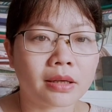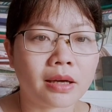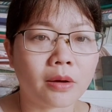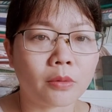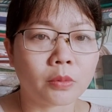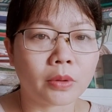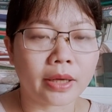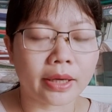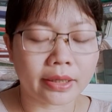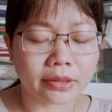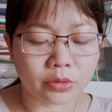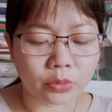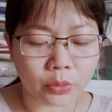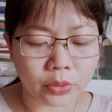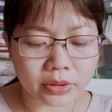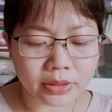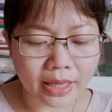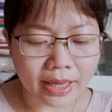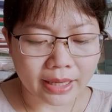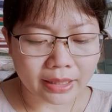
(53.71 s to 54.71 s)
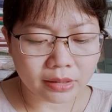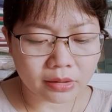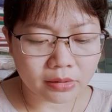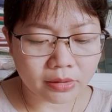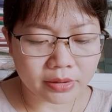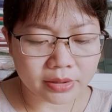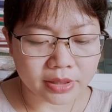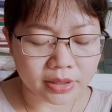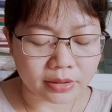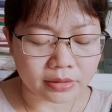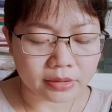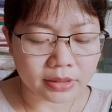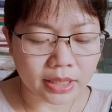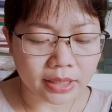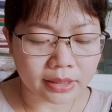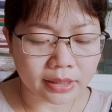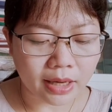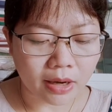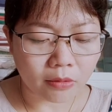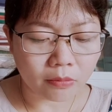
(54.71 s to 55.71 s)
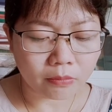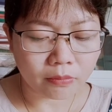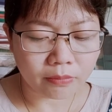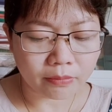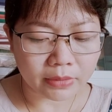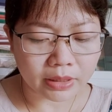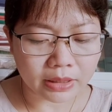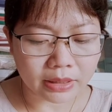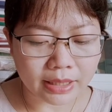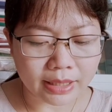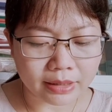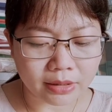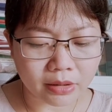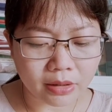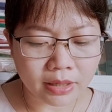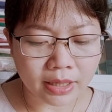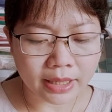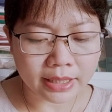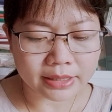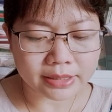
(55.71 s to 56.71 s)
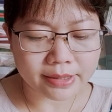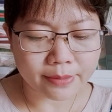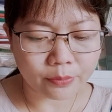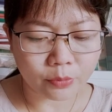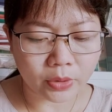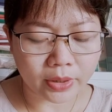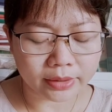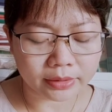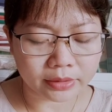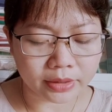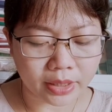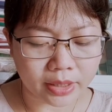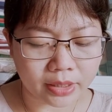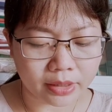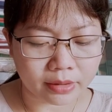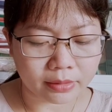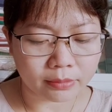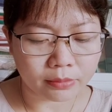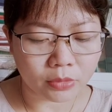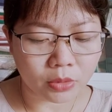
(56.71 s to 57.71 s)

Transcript: không kể tuổi tác có chữ hay không miễn là có 200 quan tiền